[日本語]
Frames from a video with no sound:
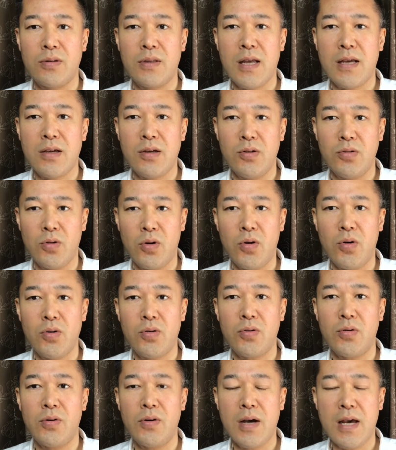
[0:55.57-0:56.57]
できる方
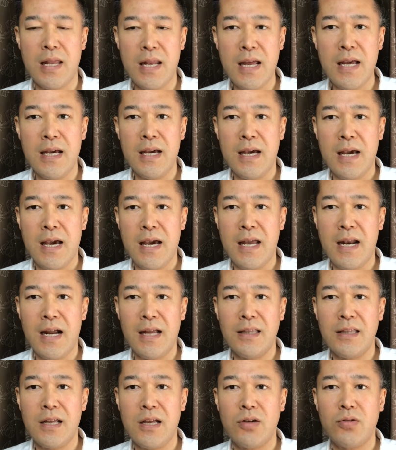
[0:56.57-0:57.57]
向へね
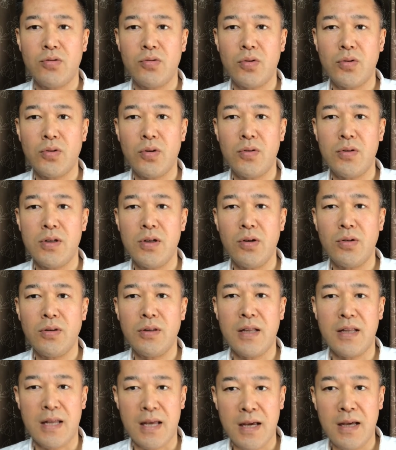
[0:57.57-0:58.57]
選んでいくことによっ
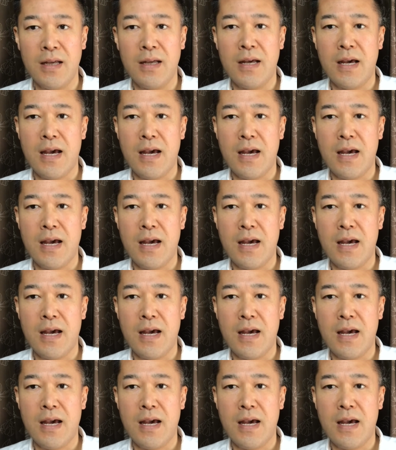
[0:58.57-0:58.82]
てね、